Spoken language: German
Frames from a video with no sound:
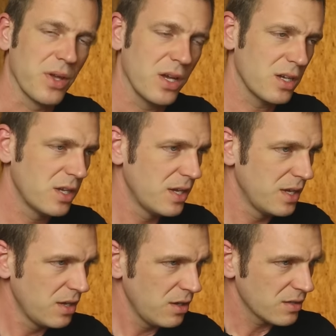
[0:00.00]
Ja?
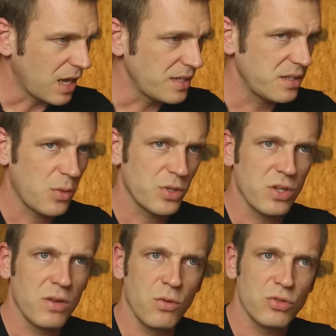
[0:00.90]
Das heißt, ich habe jetzt
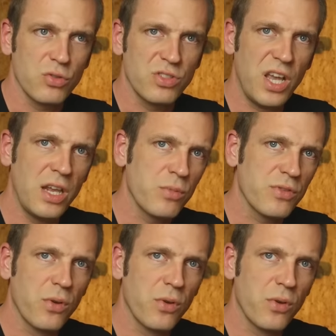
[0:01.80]
irgendwo so 10 bis